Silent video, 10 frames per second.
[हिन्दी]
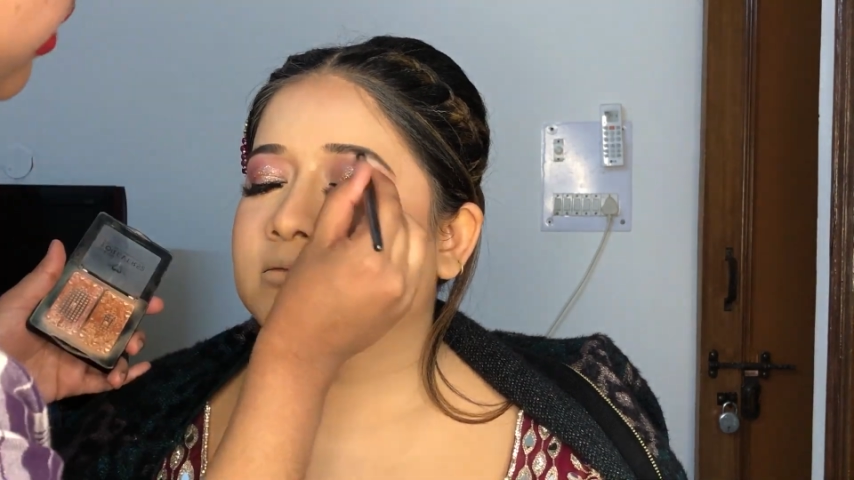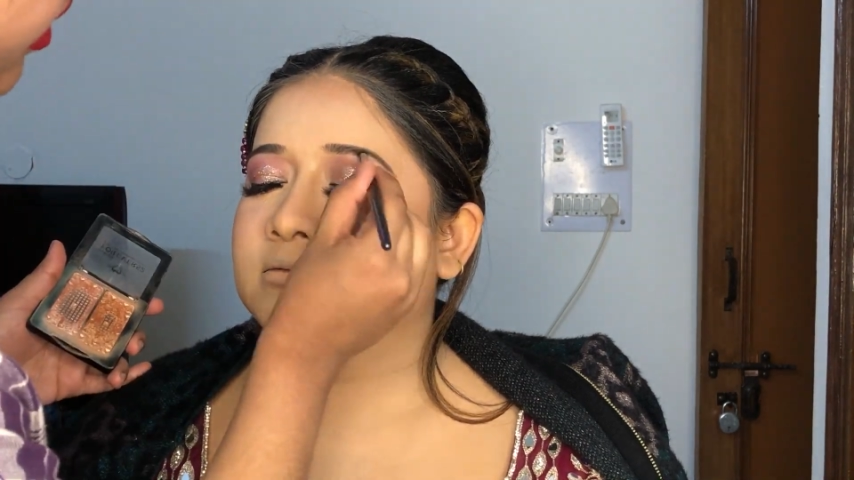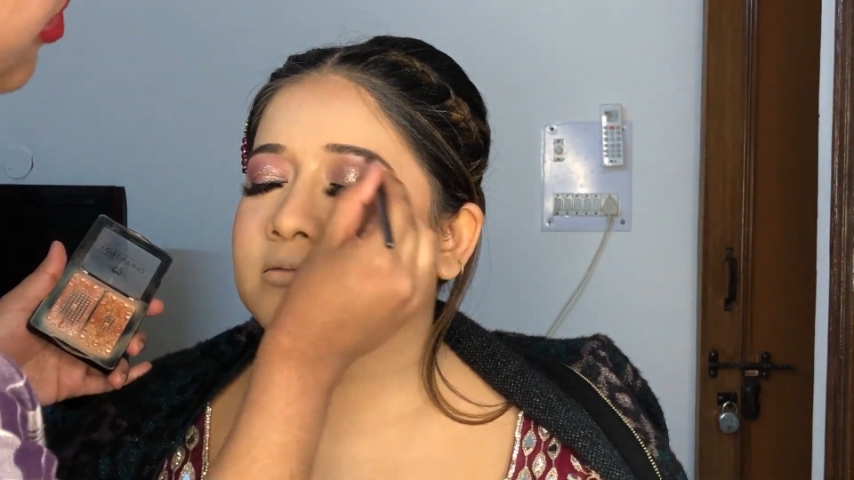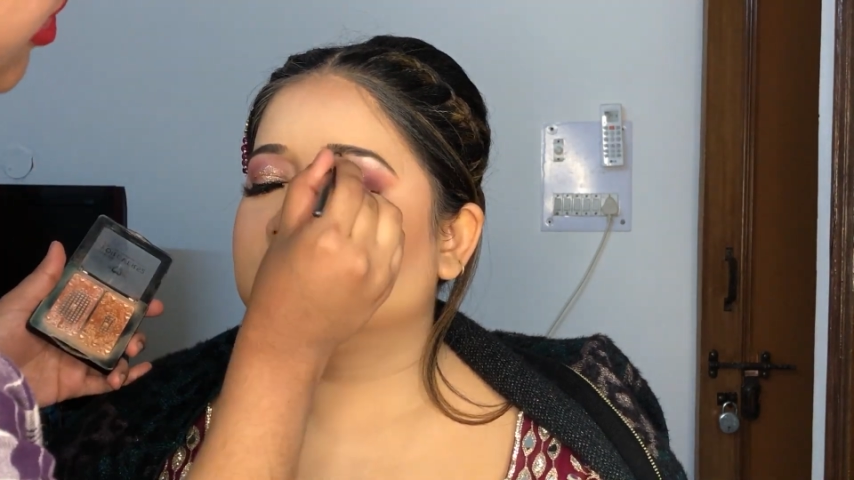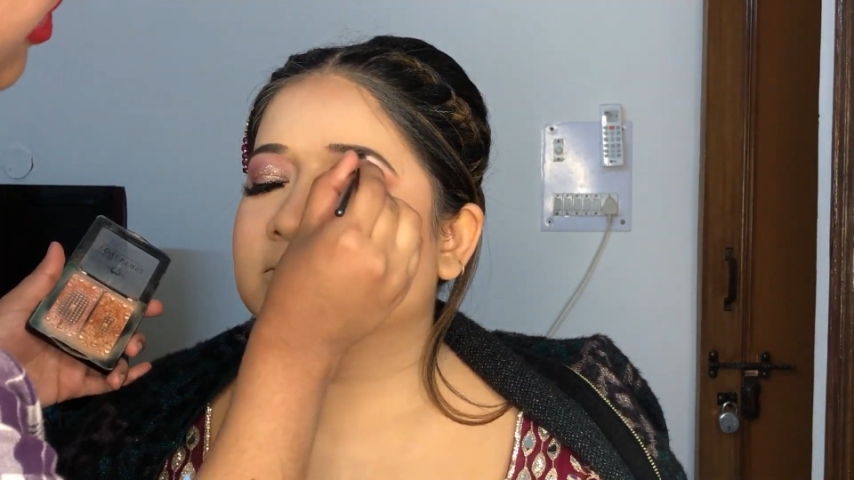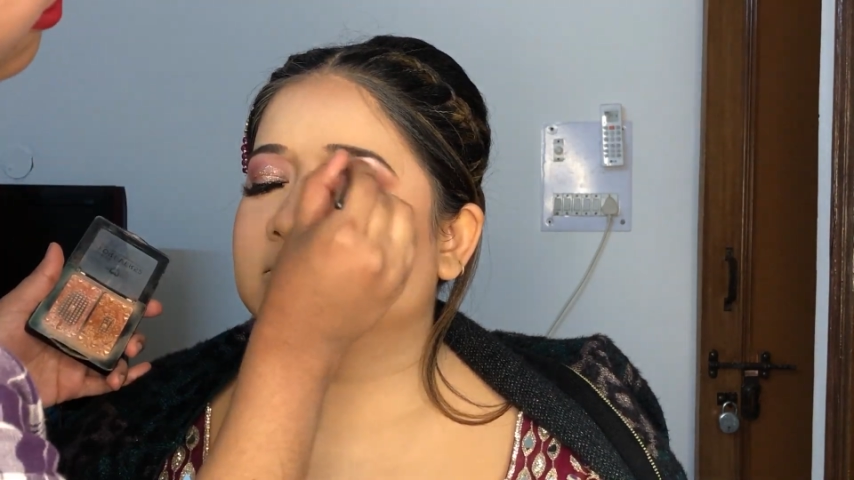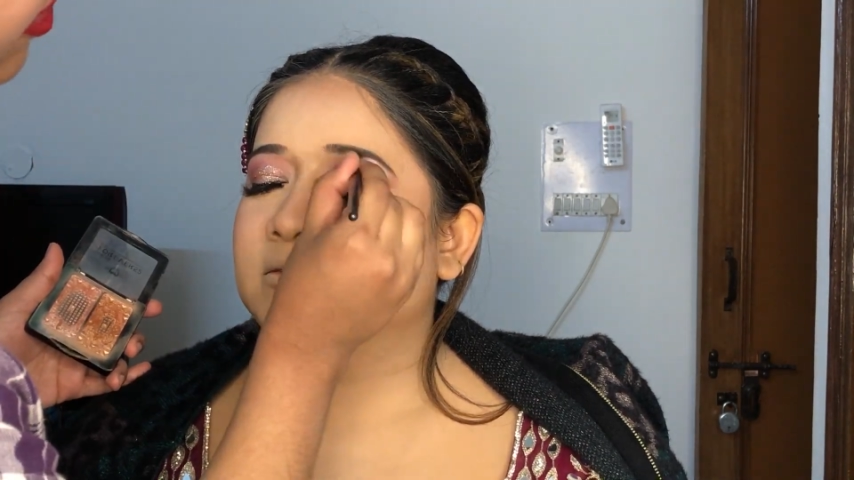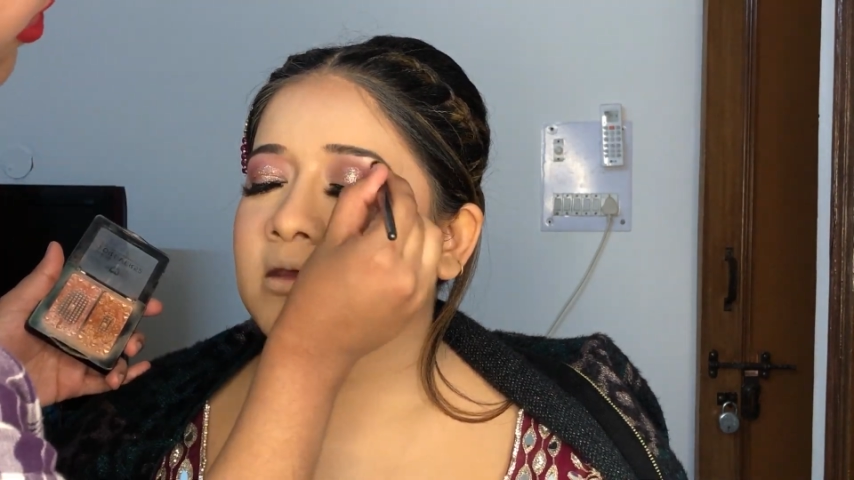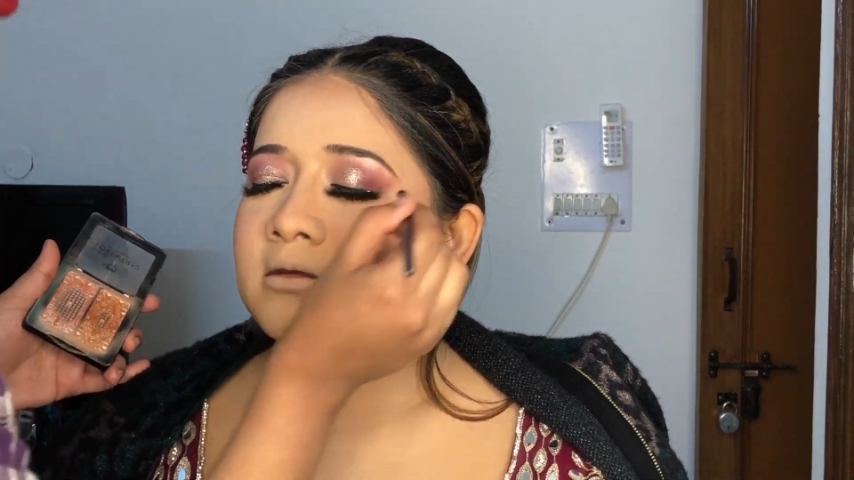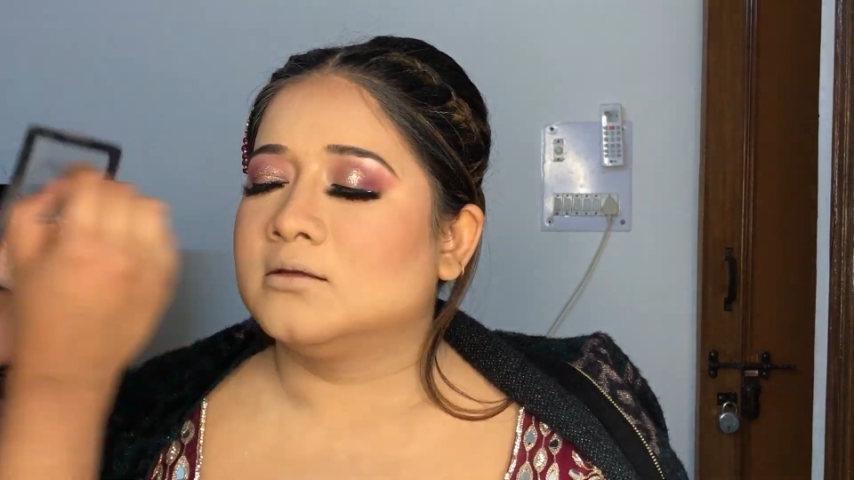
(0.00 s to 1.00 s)
आगे कितना
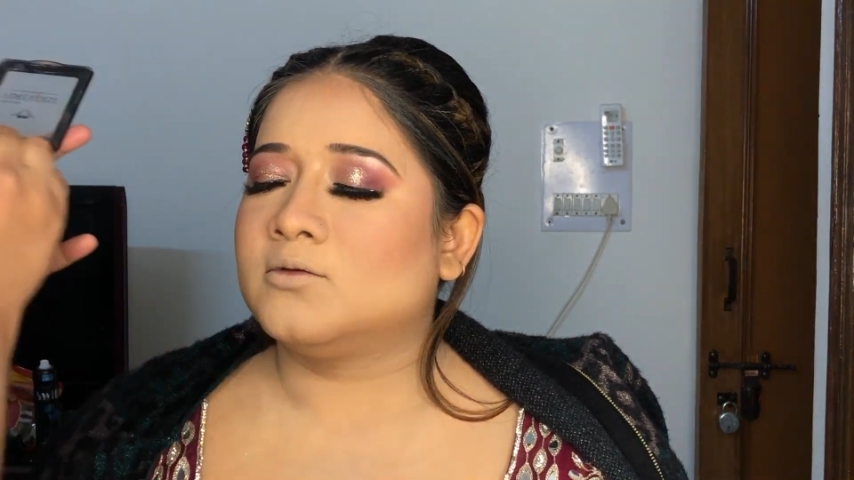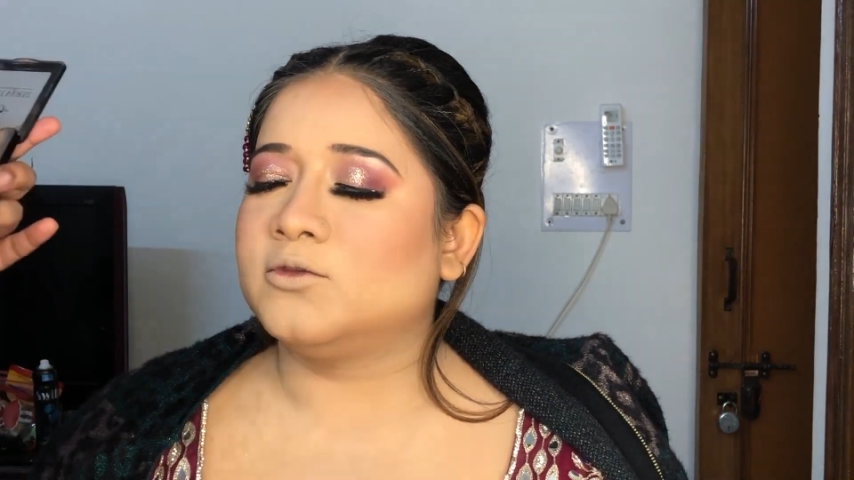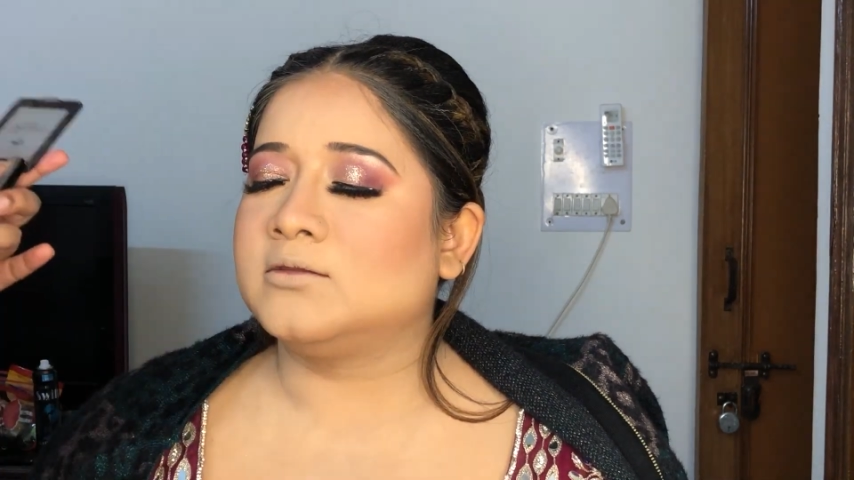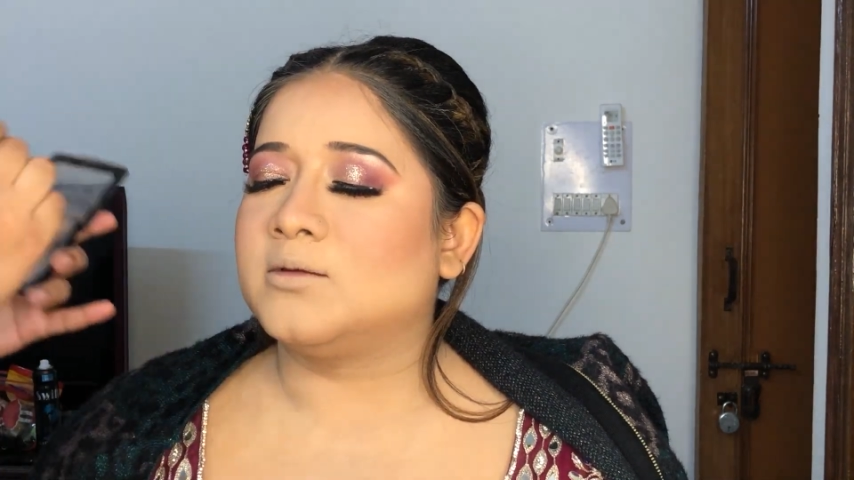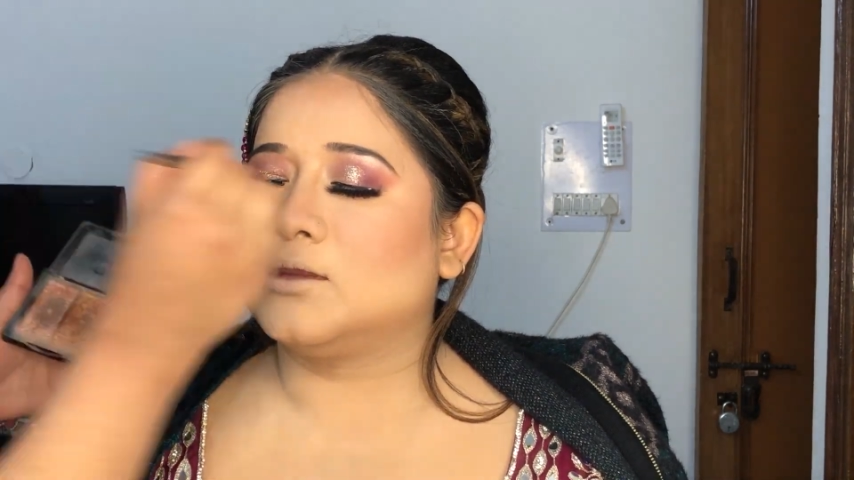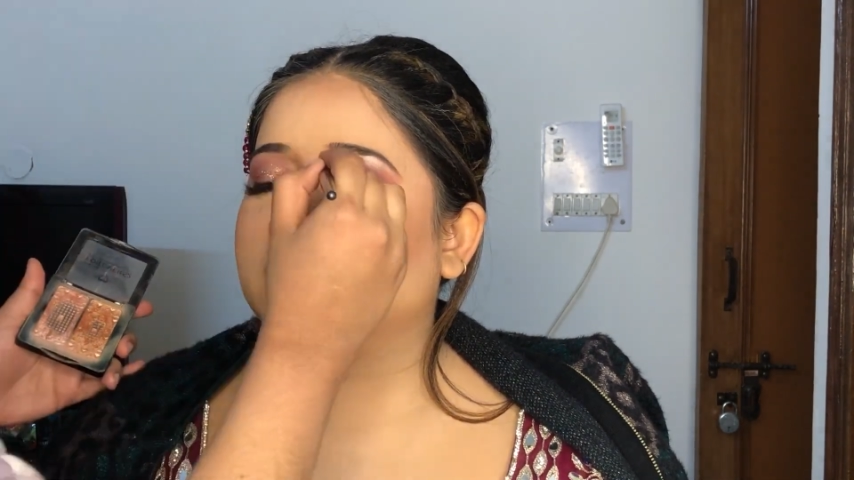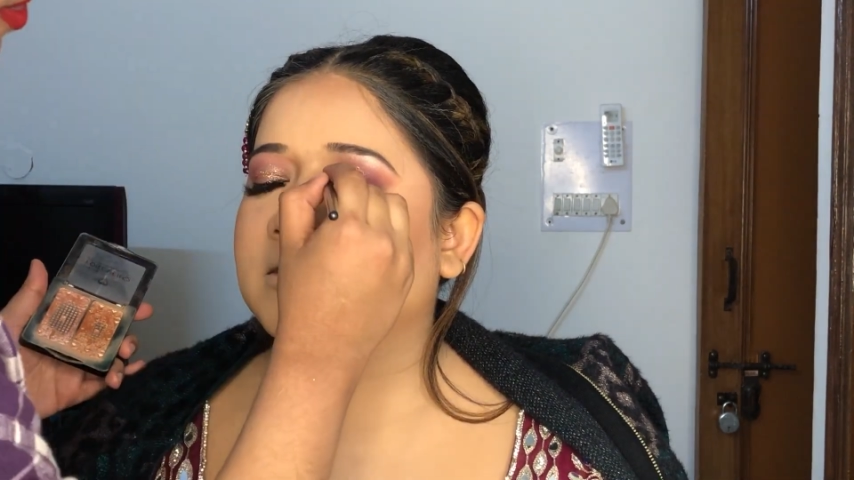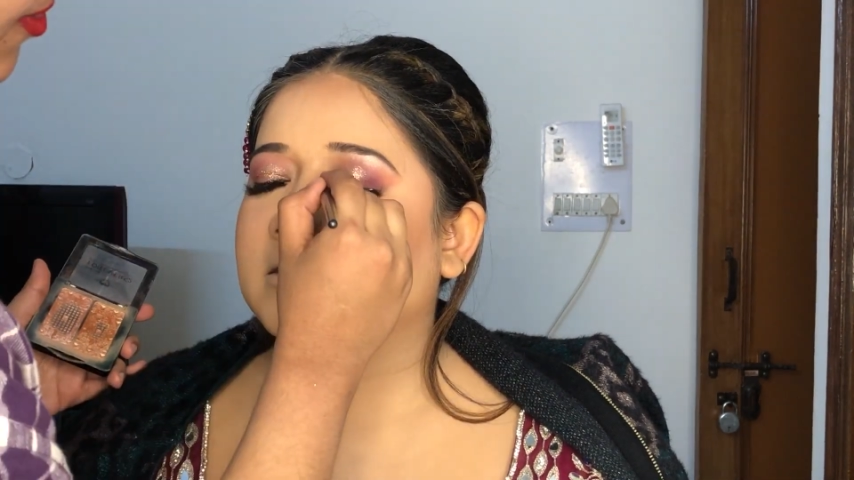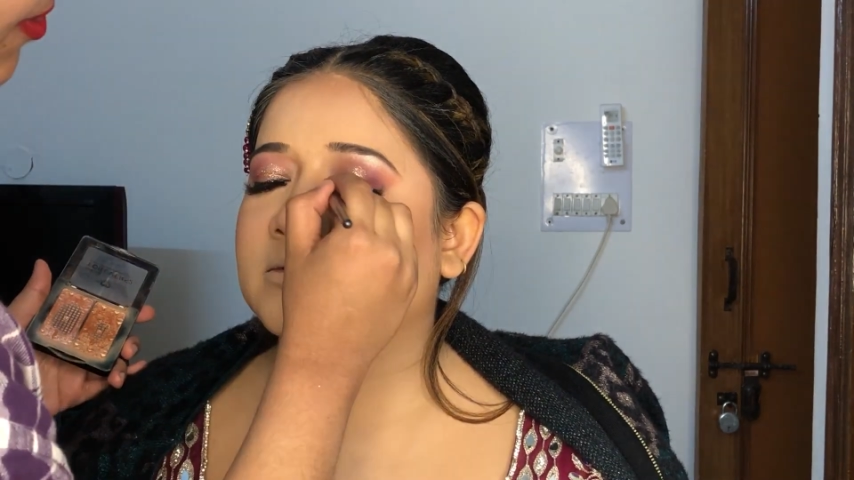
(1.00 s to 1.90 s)
खूबसूरत लगने वाला है